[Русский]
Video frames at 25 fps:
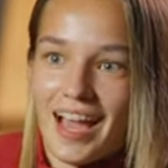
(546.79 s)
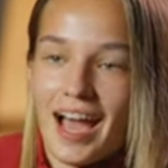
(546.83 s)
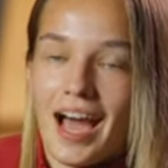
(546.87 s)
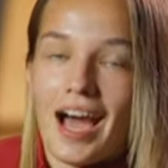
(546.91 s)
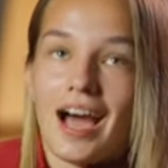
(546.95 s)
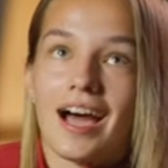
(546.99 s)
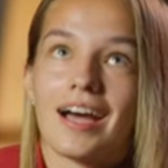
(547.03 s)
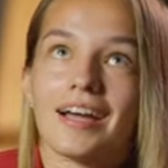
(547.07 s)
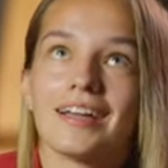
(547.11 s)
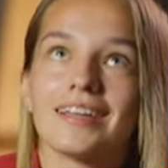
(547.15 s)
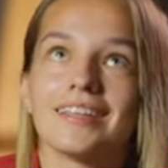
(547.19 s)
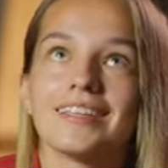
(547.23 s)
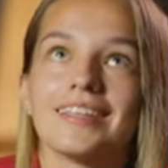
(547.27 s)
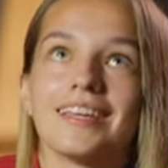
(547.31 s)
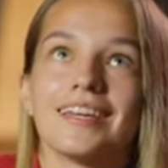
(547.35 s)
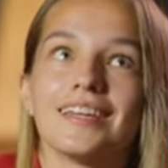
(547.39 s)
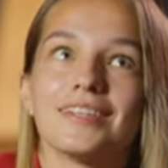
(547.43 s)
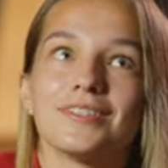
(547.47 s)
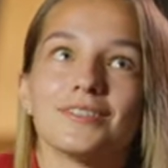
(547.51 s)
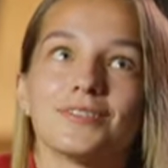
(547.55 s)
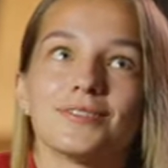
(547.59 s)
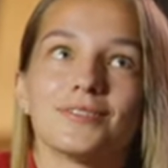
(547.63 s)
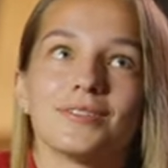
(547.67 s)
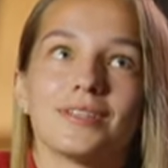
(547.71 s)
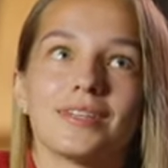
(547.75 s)
А, я
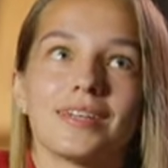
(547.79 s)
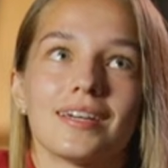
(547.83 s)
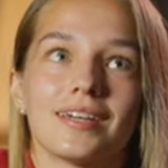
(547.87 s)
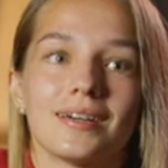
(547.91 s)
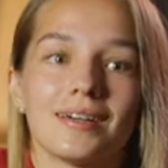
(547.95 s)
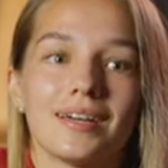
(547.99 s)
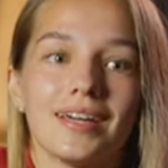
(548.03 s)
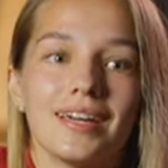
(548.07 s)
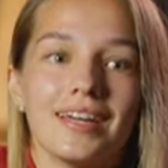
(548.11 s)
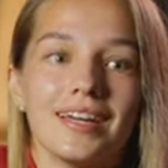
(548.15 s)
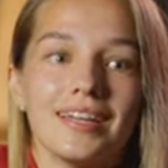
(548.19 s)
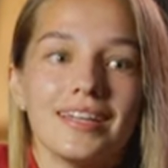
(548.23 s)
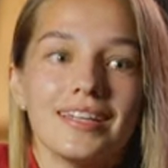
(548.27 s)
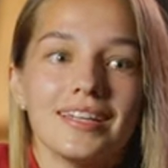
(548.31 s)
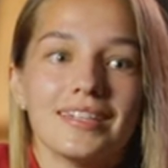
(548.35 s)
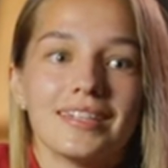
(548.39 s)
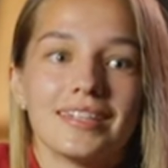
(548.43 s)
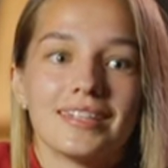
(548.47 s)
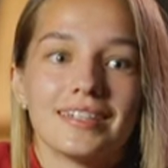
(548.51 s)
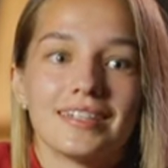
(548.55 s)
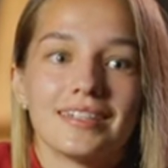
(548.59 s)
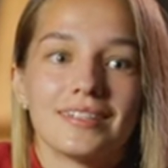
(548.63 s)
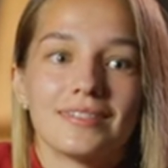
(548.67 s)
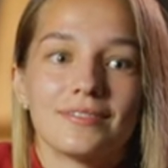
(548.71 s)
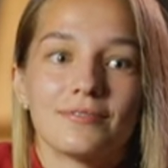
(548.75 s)
еще на,
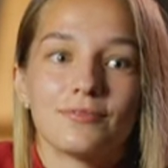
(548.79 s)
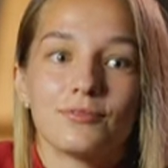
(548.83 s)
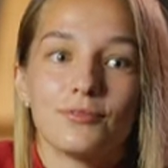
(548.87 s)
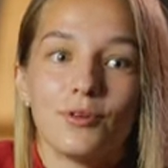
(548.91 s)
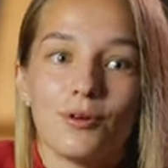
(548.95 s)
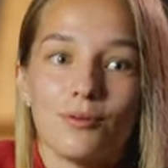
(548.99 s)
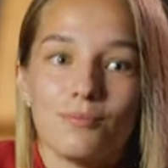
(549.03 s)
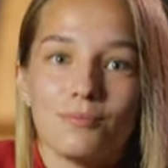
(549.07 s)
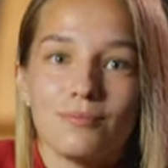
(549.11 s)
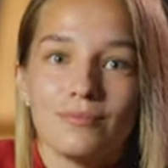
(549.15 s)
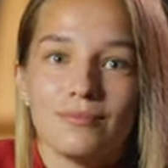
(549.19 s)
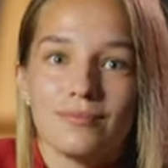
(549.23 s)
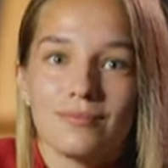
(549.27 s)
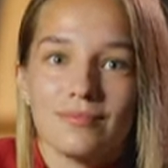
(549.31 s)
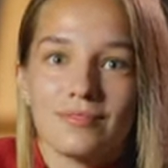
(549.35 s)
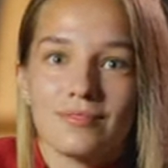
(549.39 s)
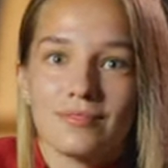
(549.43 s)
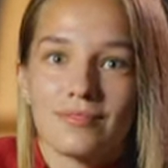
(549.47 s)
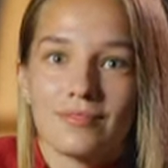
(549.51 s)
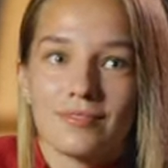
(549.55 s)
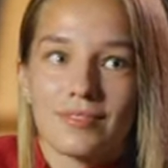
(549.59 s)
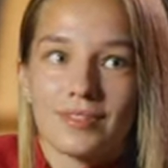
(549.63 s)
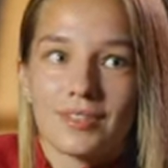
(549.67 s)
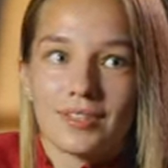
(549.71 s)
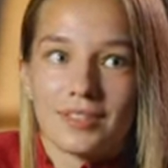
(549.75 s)
э, в дом,
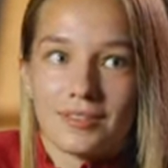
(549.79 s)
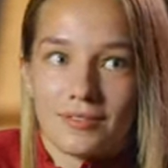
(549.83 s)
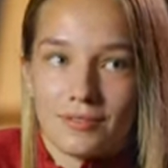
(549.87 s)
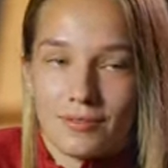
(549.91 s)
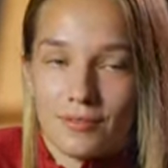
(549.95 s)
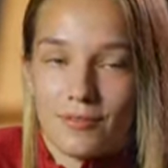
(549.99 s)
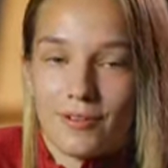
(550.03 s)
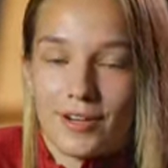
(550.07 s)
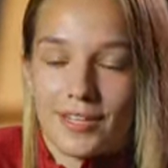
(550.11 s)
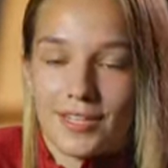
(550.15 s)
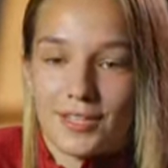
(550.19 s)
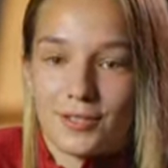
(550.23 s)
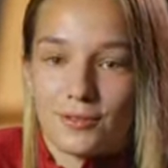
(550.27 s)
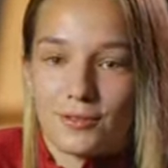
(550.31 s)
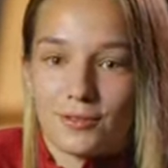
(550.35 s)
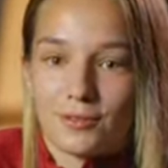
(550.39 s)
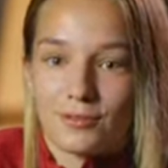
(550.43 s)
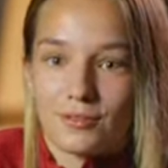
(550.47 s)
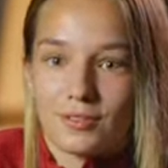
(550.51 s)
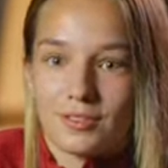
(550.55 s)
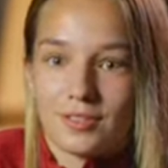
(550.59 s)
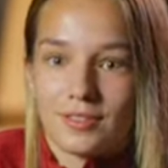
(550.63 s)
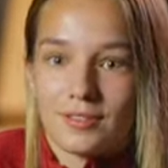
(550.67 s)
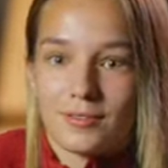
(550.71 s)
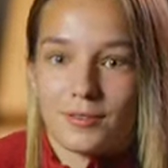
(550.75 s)
в квартиру
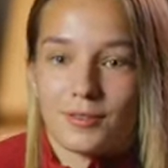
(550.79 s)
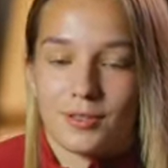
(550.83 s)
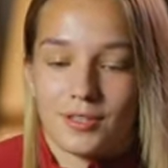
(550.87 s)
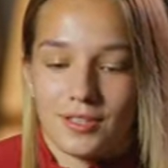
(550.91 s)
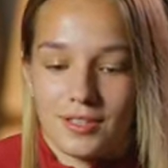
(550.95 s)
э, вот,